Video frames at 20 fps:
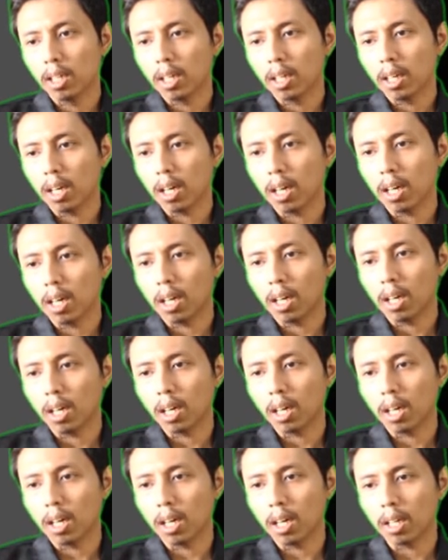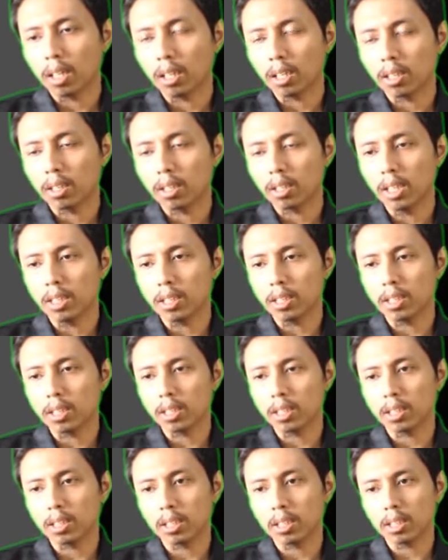uh, dis
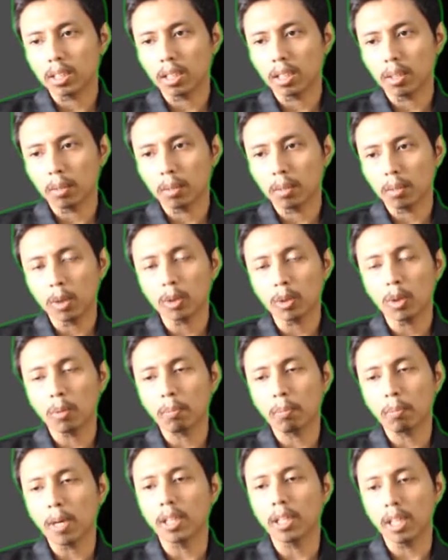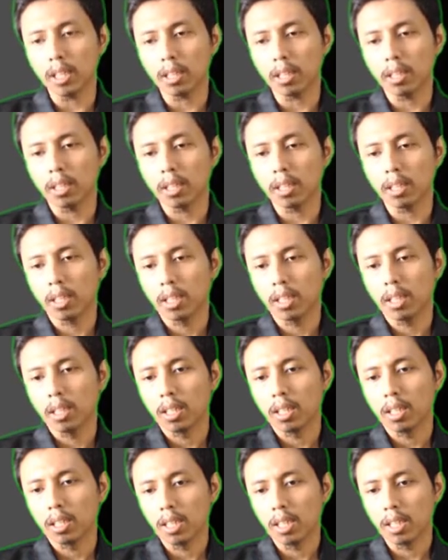protoplanet
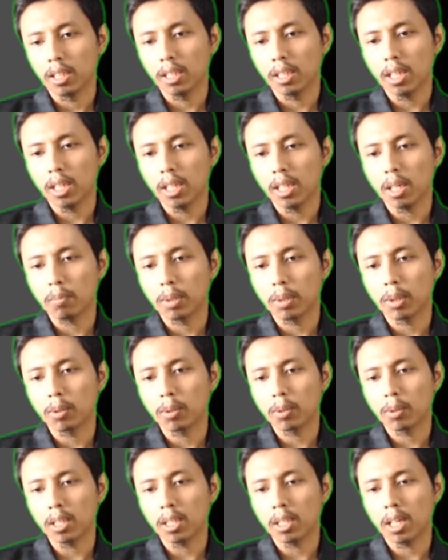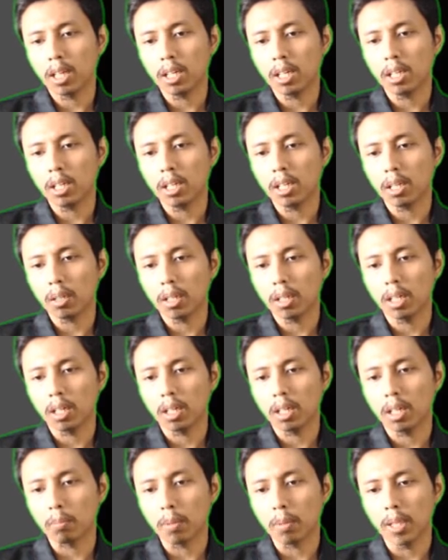dan ini adalah bentukan dari
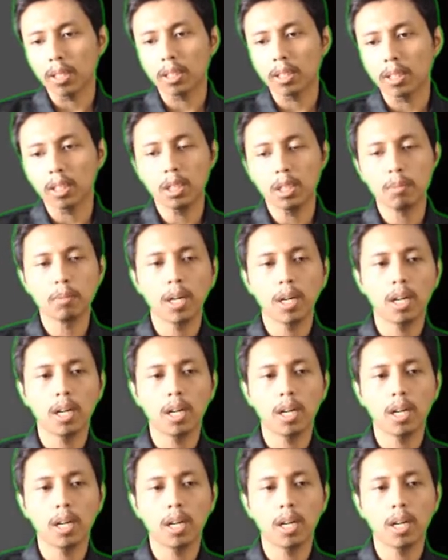uh, planetesimal